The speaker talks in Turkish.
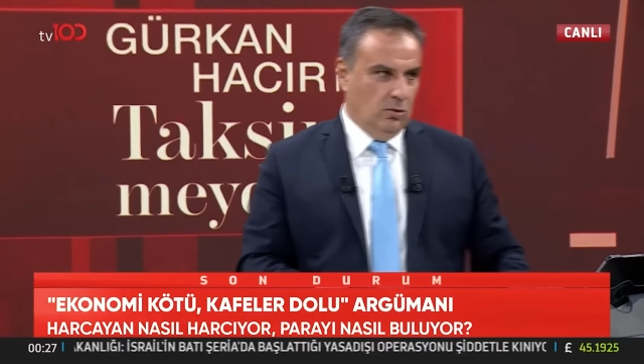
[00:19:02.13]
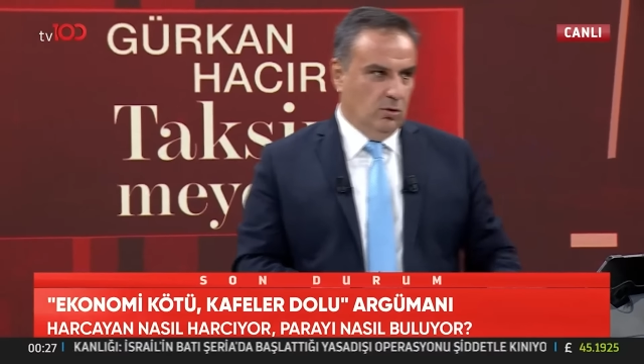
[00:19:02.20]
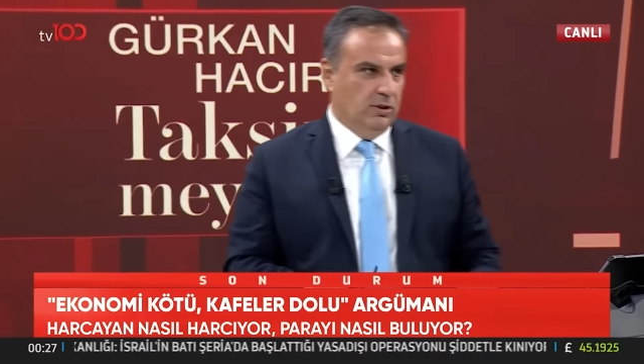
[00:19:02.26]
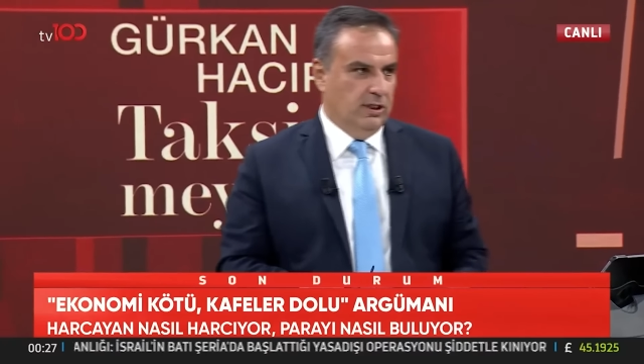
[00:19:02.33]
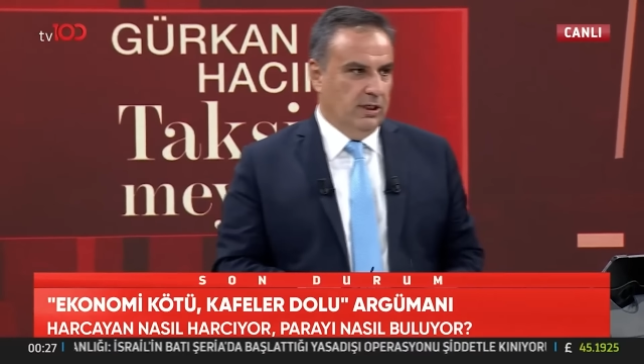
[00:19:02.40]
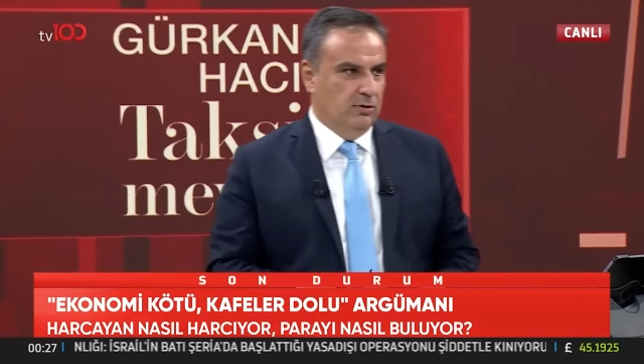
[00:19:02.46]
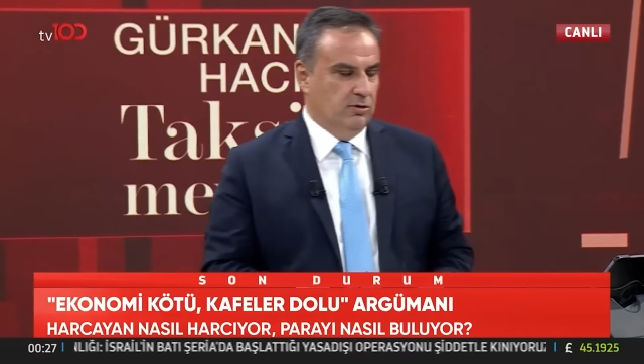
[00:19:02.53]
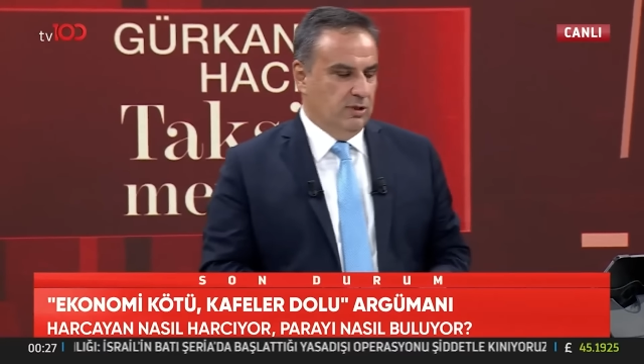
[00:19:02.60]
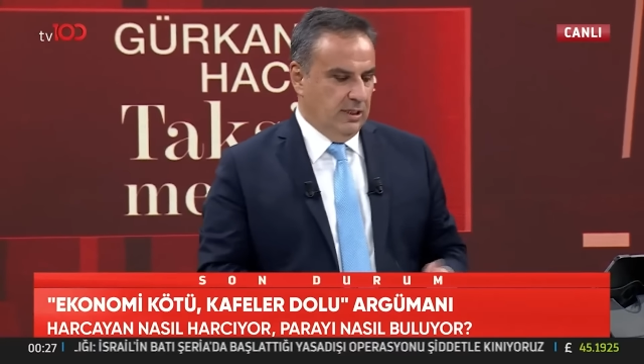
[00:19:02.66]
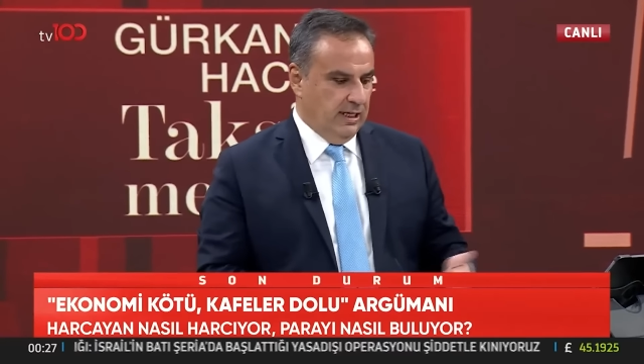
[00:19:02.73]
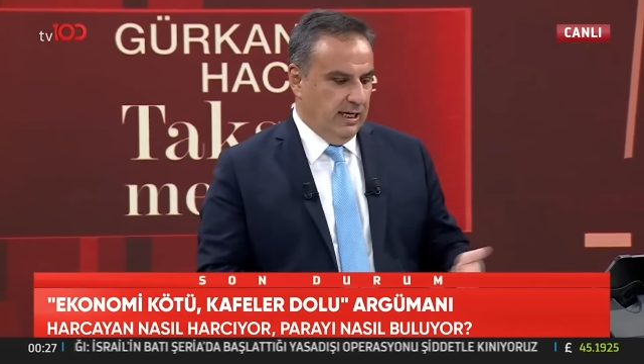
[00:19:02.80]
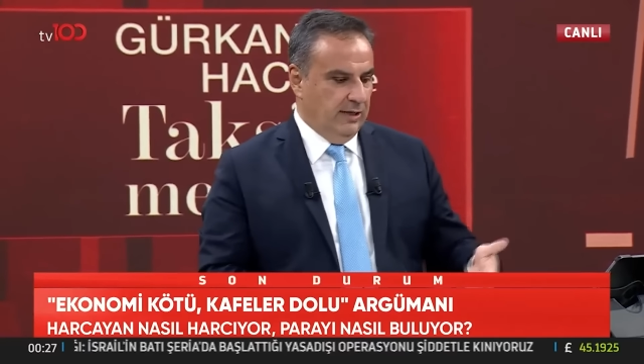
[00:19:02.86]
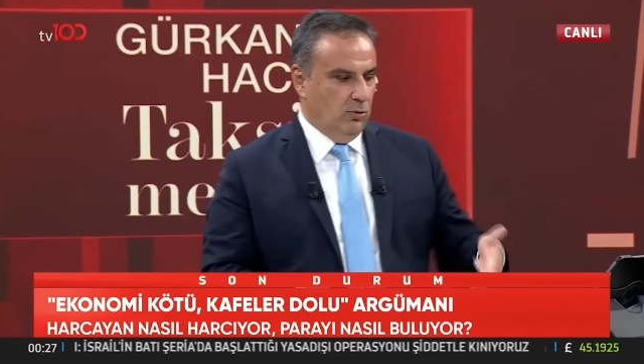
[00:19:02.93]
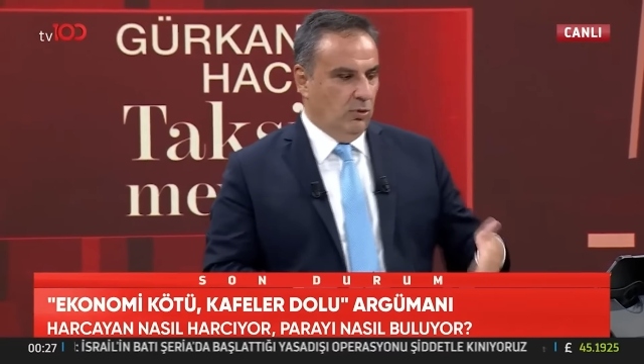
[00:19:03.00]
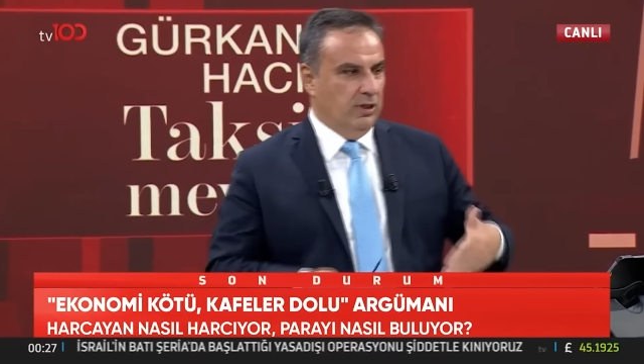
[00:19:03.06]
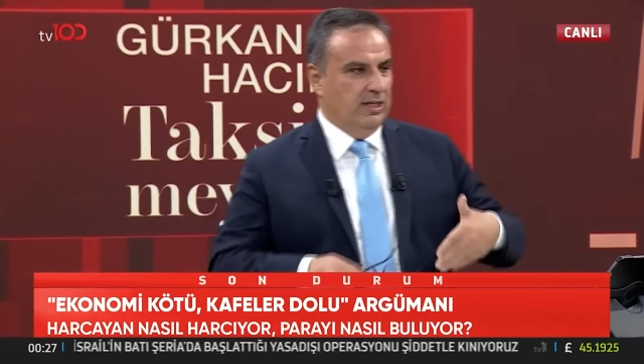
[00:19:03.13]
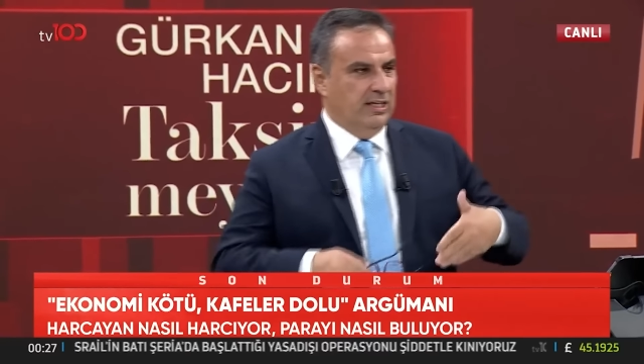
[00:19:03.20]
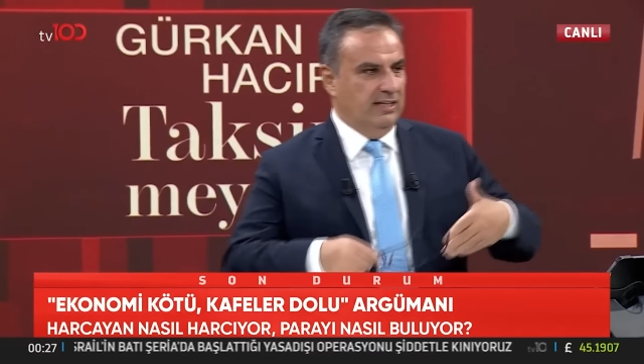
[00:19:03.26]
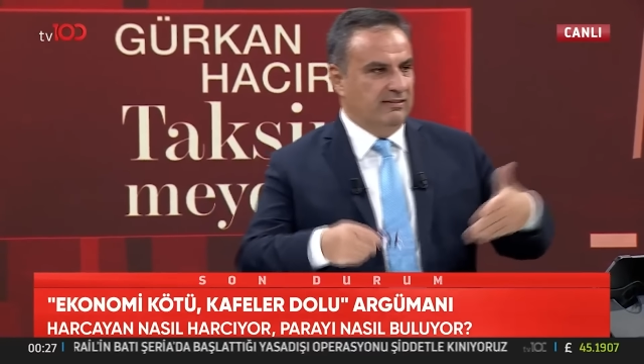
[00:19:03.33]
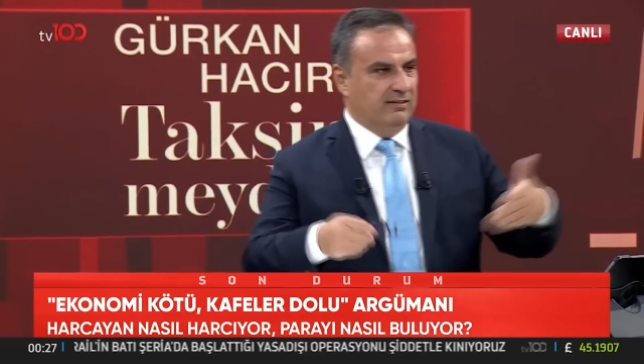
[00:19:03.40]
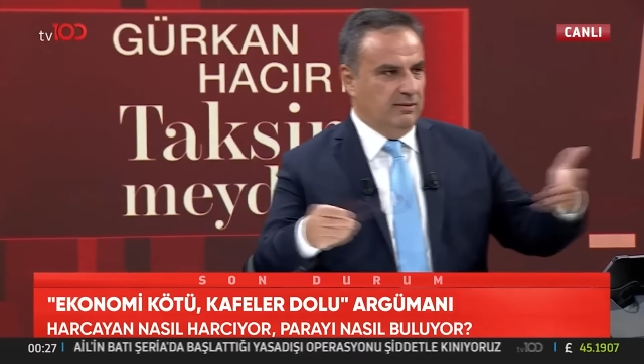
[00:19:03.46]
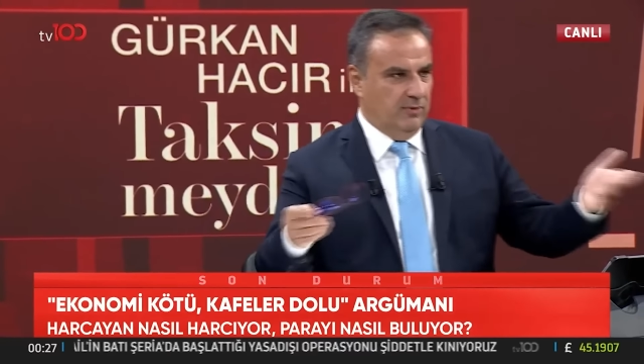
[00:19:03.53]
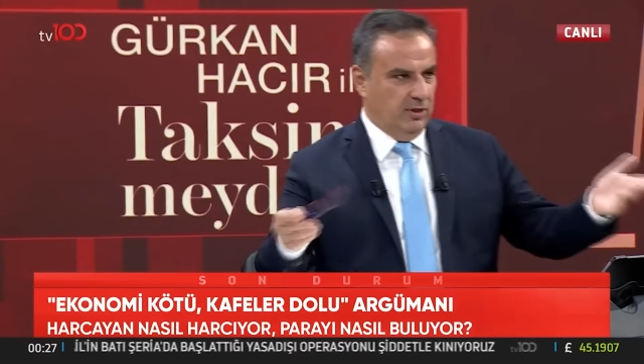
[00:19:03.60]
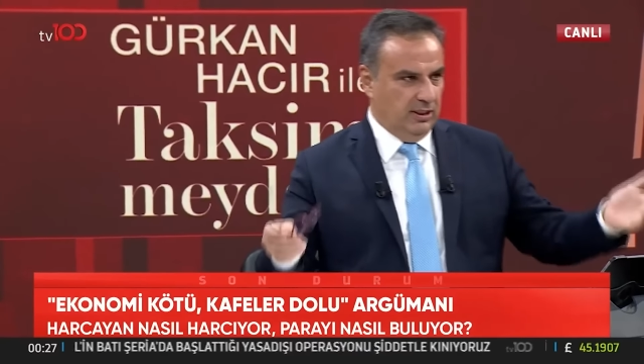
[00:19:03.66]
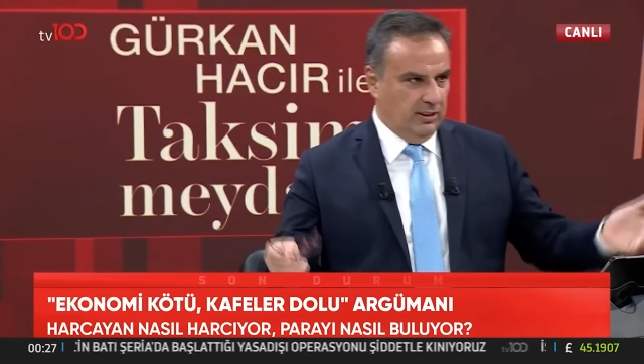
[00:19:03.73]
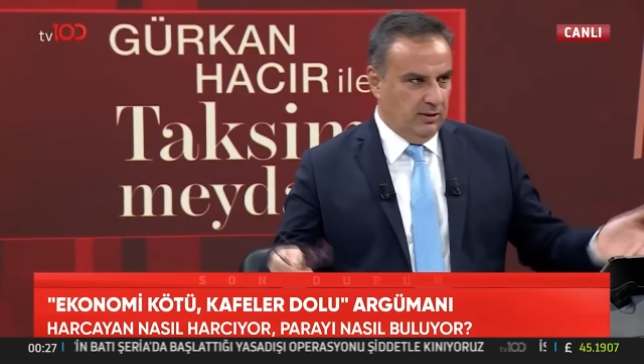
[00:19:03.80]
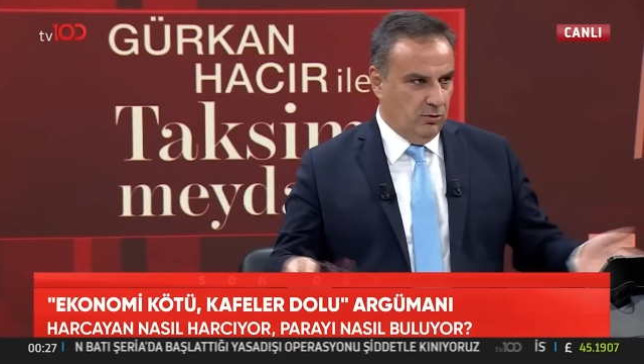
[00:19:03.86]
Oradan yüzde yani orada yatırıma